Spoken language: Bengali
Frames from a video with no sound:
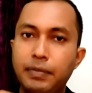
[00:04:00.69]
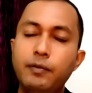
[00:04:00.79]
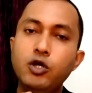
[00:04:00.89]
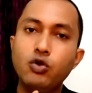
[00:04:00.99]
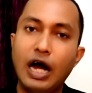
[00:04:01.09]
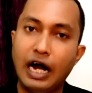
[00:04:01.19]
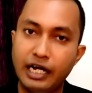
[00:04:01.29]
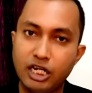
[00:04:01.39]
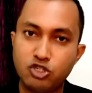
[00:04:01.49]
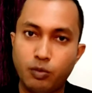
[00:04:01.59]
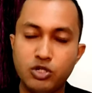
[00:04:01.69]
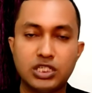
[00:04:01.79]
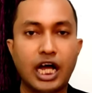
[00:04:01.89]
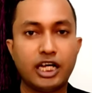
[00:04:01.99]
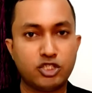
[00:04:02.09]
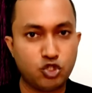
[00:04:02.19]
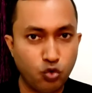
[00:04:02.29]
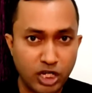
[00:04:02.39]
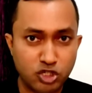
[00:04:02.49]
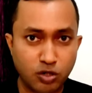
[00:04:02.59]
বিভিন্ন হার্টের সমস্যা
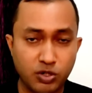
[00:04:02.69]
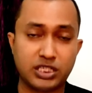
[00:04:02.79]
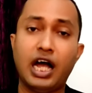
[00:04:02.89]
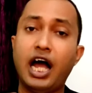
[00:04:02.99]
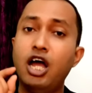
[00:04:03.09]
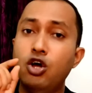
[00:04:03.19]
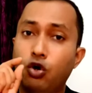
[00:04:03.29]
স্ট্রোকের সমস্যা